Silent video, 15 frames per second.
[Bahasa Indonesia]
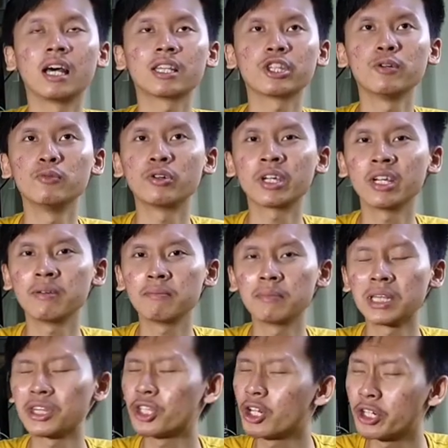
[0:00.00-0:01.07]
atau mungkin
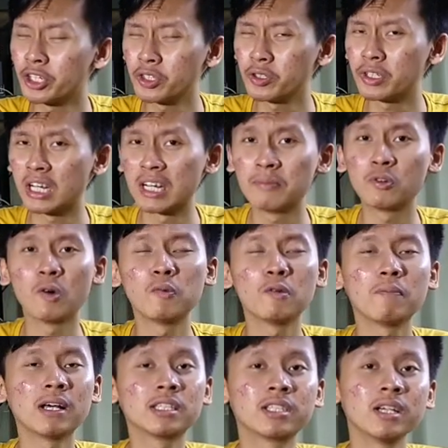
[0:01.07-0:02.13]
mentok gitu dalam
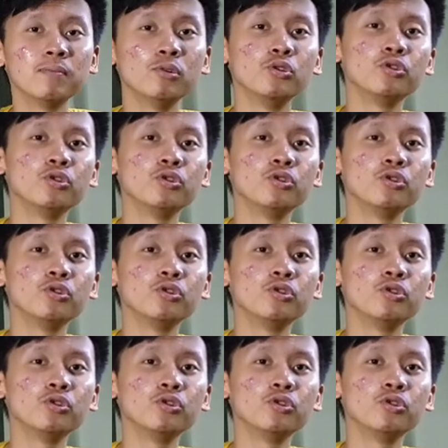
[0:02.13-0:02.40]
24 jam